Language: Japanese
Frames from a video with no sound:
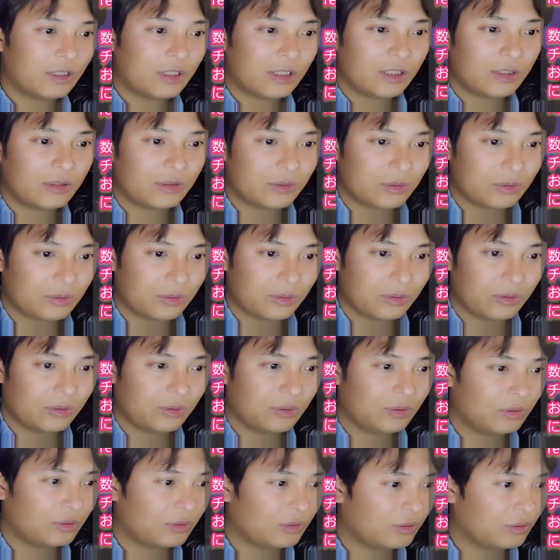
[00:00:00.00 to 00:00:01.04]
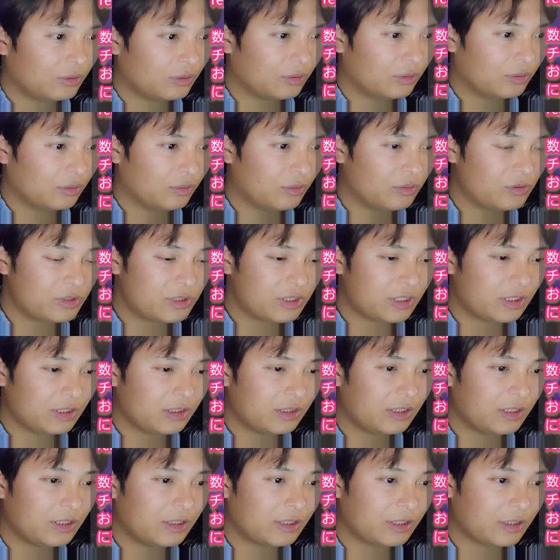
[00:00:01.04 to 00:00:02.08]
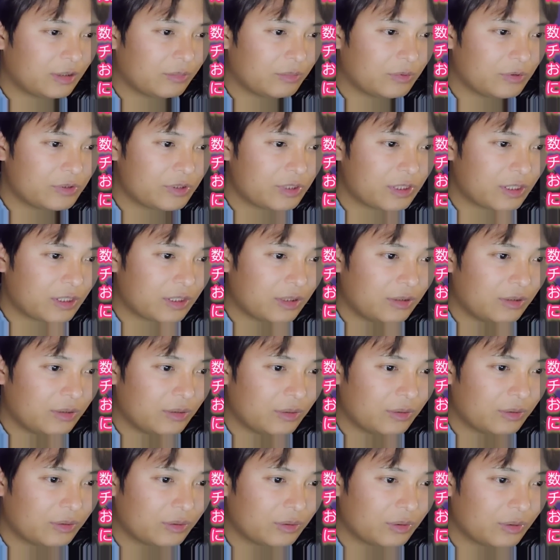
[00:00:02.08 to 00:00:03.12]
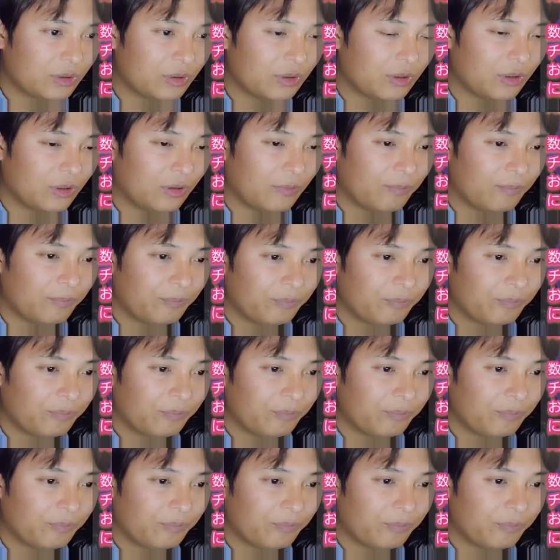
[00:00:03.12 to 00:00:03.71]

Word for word: えっと、オンチェーンデータの分析によると、